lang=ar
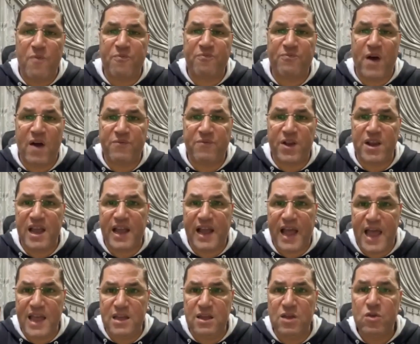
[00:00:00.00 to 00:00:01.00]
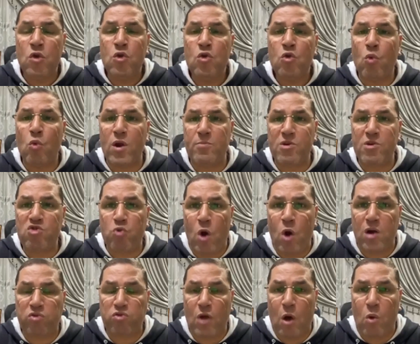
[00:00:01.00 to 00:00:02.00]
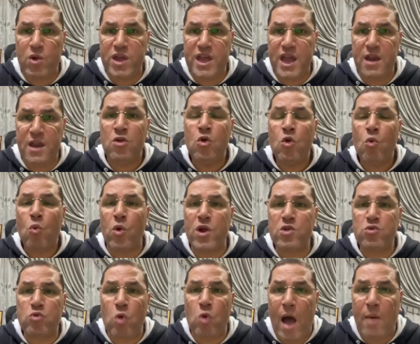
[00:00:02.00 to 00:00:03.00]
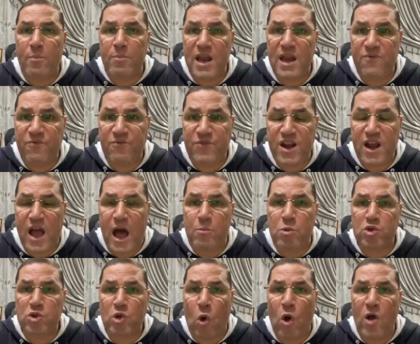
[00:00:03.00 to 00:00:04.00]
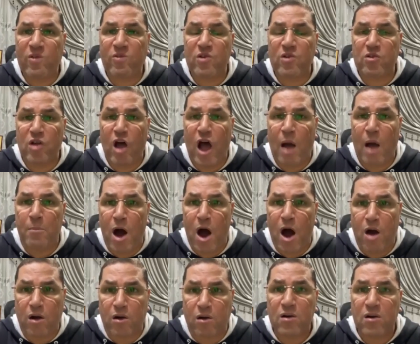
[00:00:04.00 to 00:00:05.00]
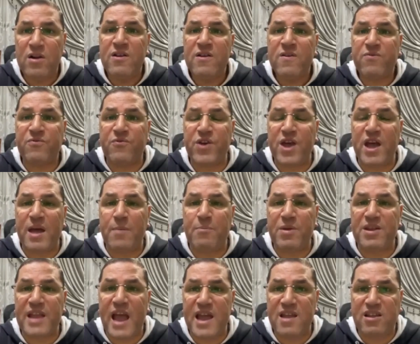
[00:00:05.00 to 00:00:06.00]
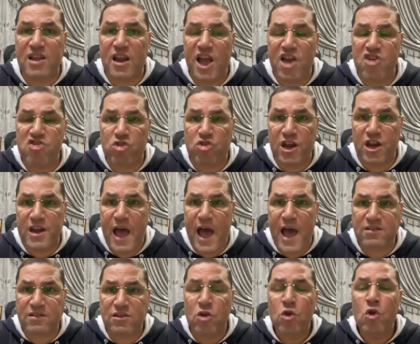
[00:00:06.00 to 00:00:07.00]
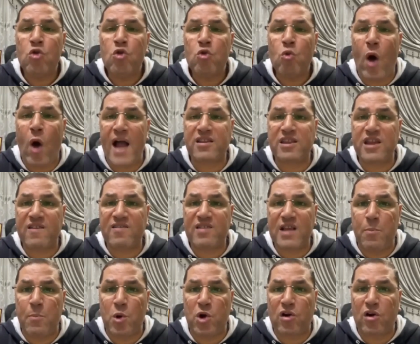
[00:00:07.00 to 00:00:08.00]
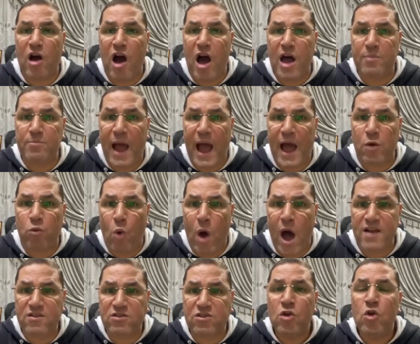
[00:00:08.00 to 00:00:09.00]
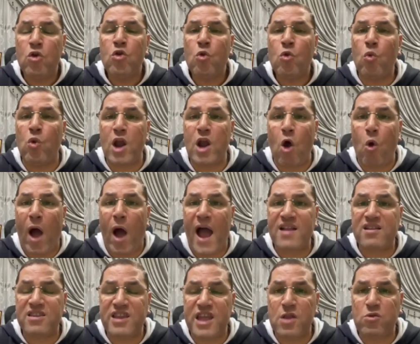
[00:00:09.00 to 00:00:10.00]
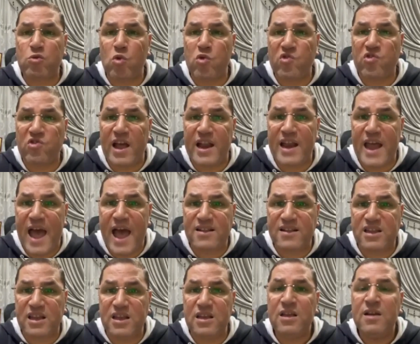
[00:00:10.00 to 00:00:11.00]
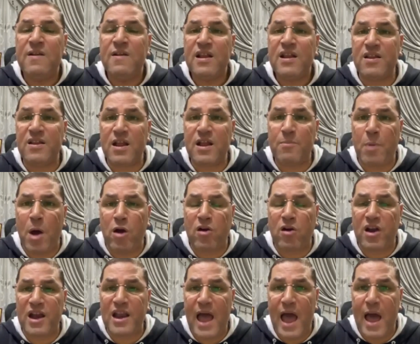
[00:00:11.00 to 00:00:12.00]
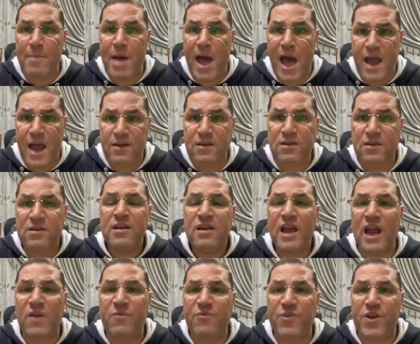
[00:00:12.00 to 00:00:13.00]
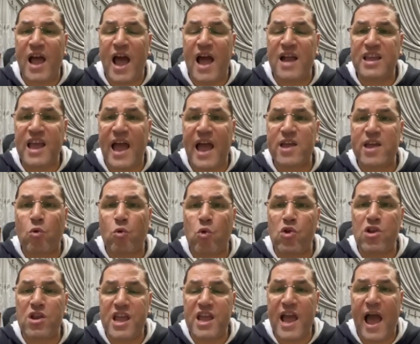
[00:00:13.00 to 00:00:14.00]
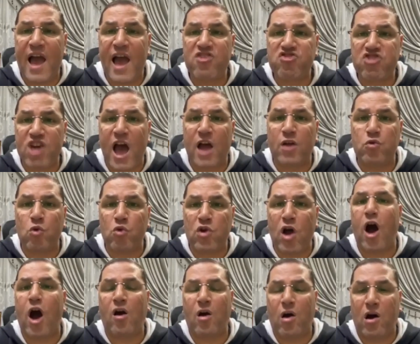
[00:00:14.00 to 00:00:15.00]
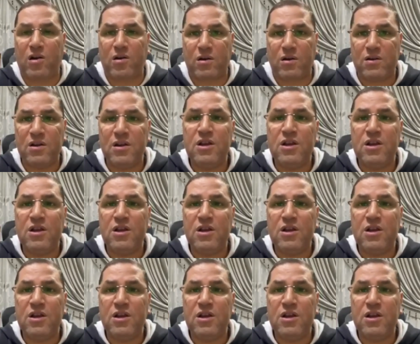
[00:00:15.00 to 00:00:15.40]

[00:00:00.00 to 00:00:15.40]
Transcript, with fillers: يوفق في اللي جاي والمشوار سفر طويل وانتوا عاملين فرقه متوسط اعمار في بدايه العشرينات وهتكسبوا الرهان مع الوقت ولو عديتوا السنه دي لبر الامان الفرقه دي هيكون ليها شان اخر